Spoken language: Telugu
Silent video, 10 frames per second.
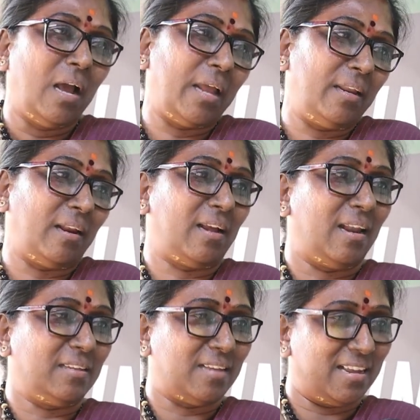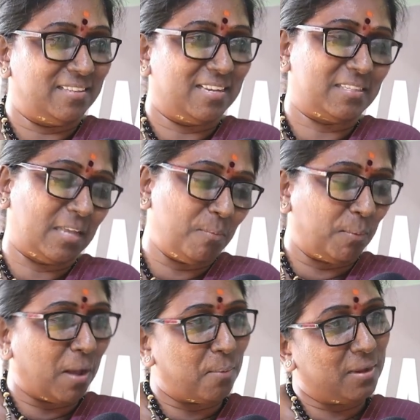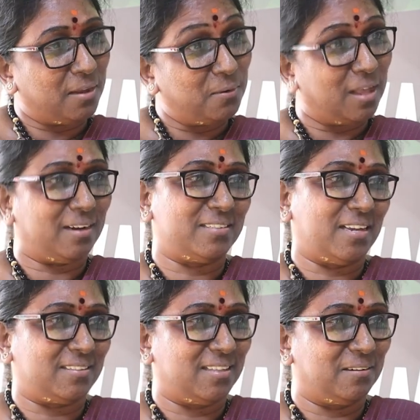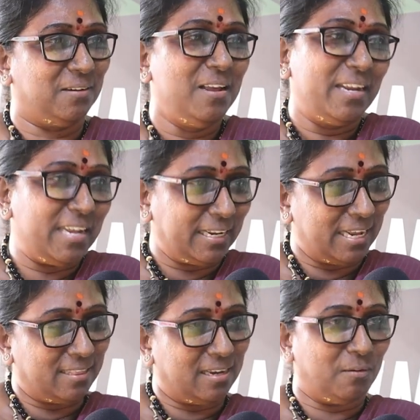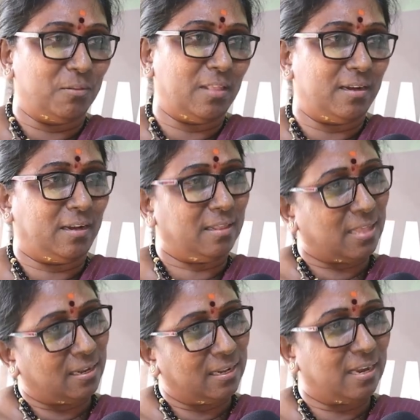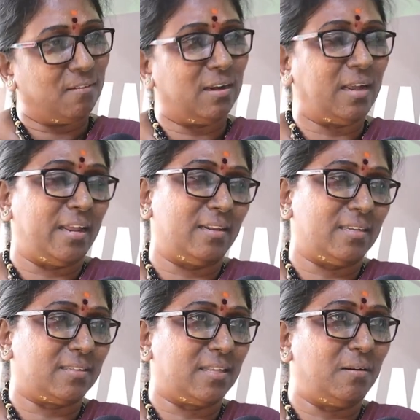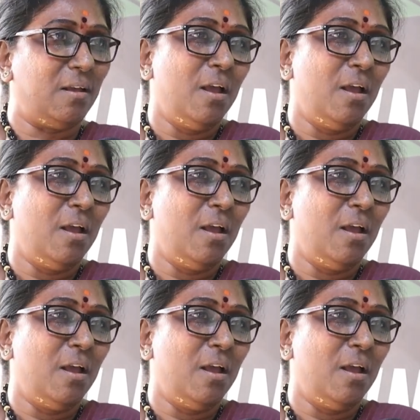అన్ని రకాల సాయం చేస్తారు మా బాబుగారు గారు కూడా అక్కడ చేస్తారు ఈయనకి ఏదన్నా ఉందంటే తెలంగాణ వాళ్ళకి ఆయన చేస్తారు